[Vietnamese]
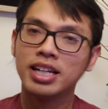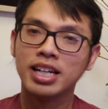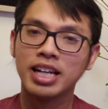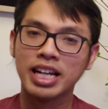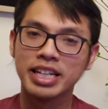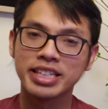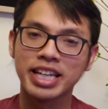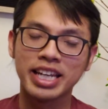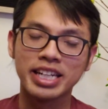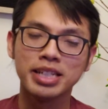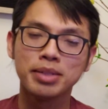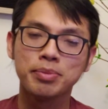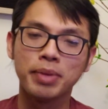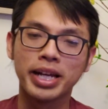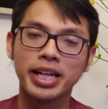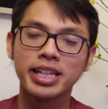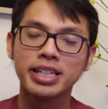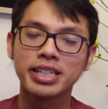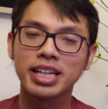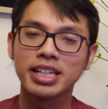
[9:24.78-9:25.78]
à, và nước
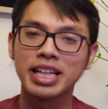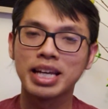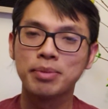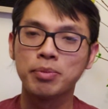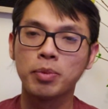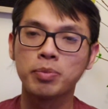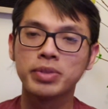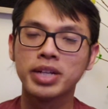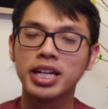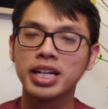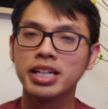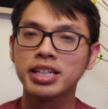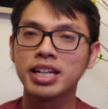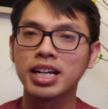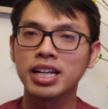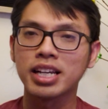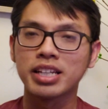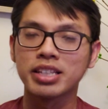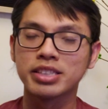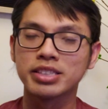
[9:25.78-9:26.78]
Mỹ trở thành một nơi
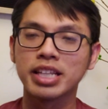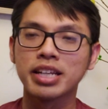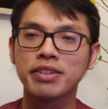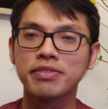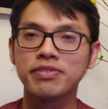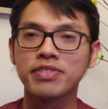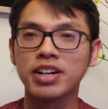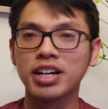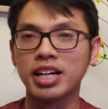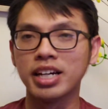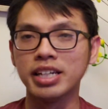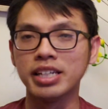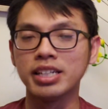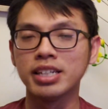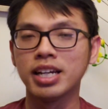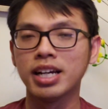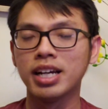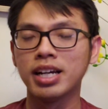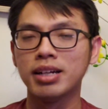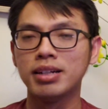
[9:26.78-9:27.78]
rất là tuyệt vời
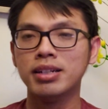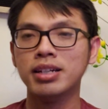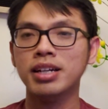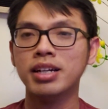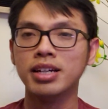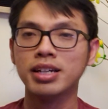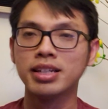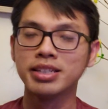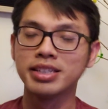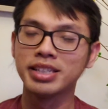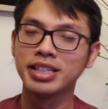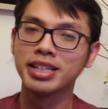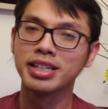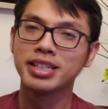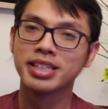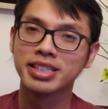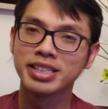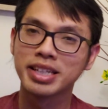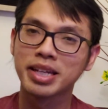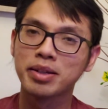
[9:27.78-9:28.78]
không
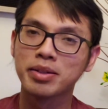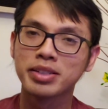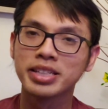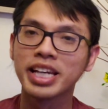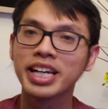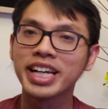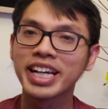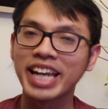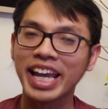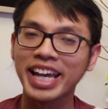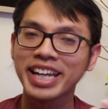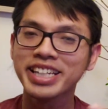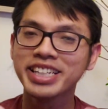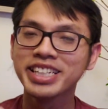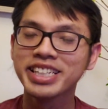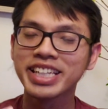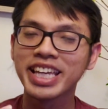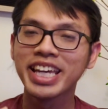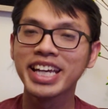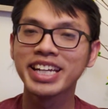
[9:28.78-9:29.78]
cho những cái lẽ
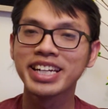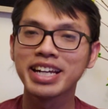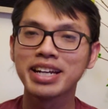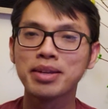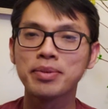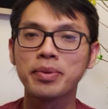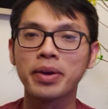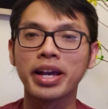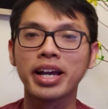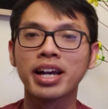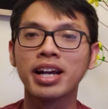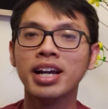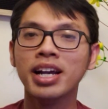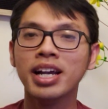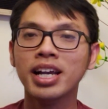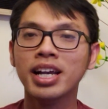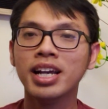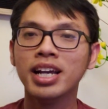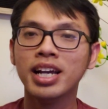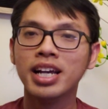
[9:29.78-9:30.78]
đương nhiên đó các bạn
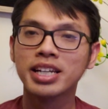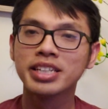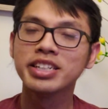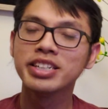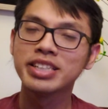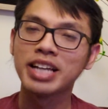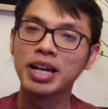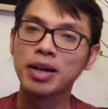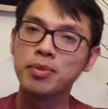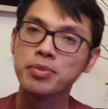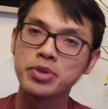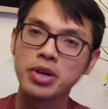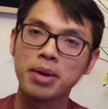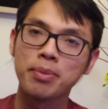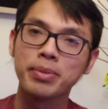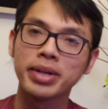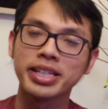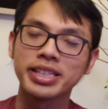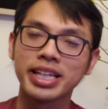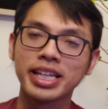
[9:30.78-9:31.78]
dưới thời ông
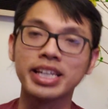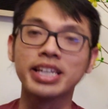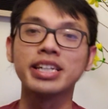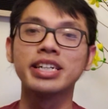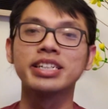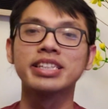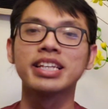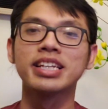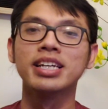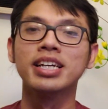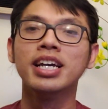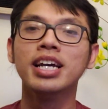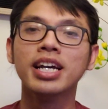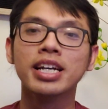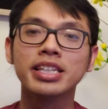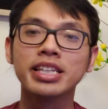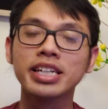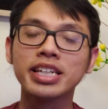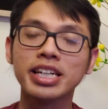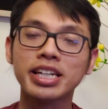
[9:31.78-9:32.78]
Trump á, thì người ta
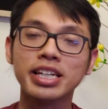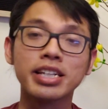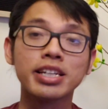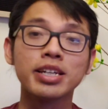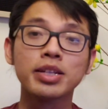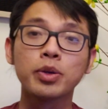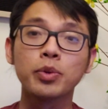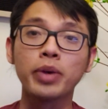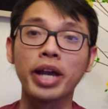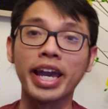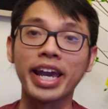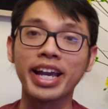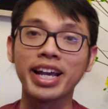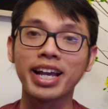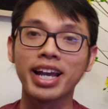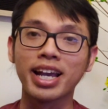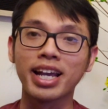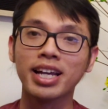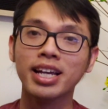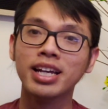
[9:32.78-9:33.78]
những người như chú Ngạn
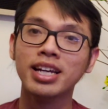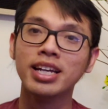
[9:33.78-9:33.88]
á,